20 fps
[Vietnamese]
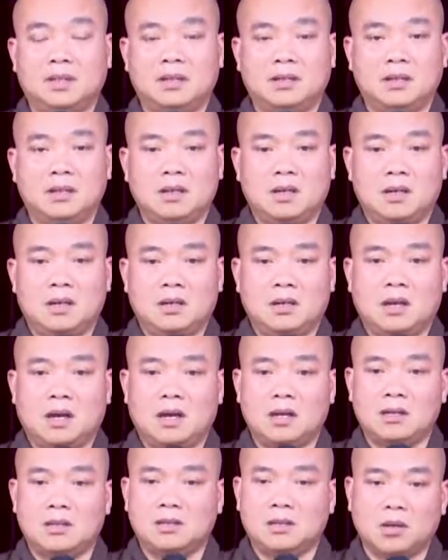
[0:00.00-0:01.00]
nó nó
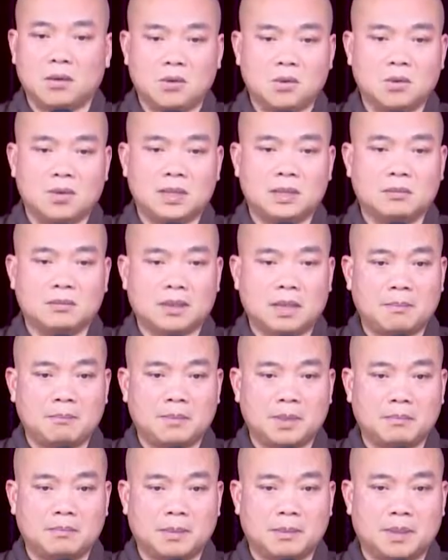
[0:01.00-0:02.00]
ẩn sâu ở trong tâm
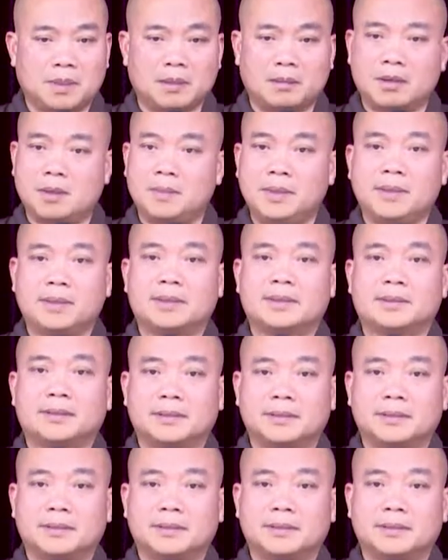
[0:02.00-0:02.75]
mình mà mình không có biết.